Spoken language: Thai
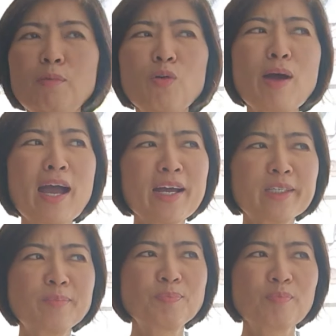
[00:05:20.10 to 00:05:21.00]
บอกว่า
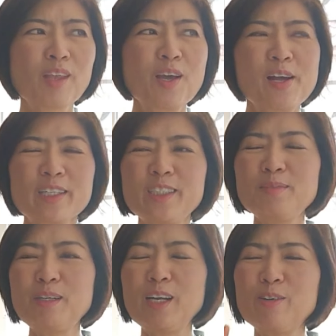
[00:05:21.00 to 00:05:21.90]
คือ
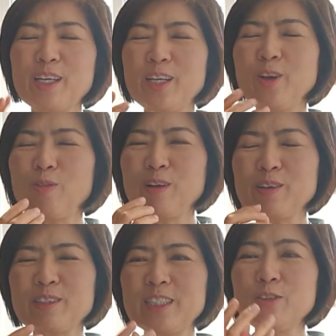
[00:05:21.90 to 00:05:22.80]
เหมือนเรากินนมแล้ว
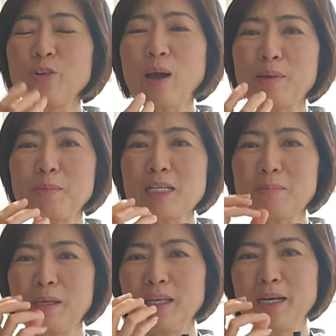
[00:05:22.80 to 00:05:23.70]
คือด้วยความที่มันจะ
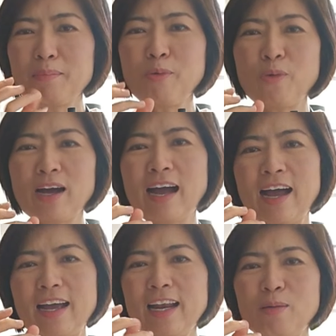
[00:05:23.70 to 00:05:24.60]
มีเนื้อบุกอะค่ะ
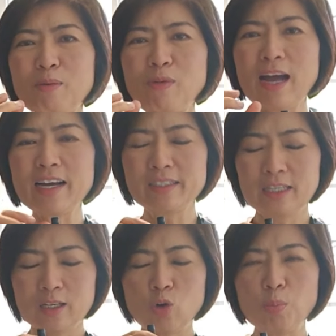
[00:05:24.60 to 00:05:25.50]
ให้เราแบบว่า
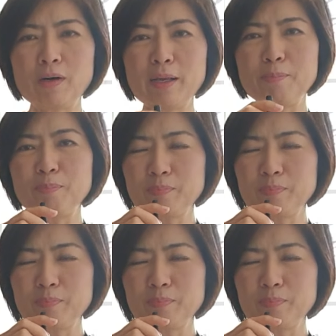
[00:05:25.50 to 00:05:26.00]
กรุบกริบ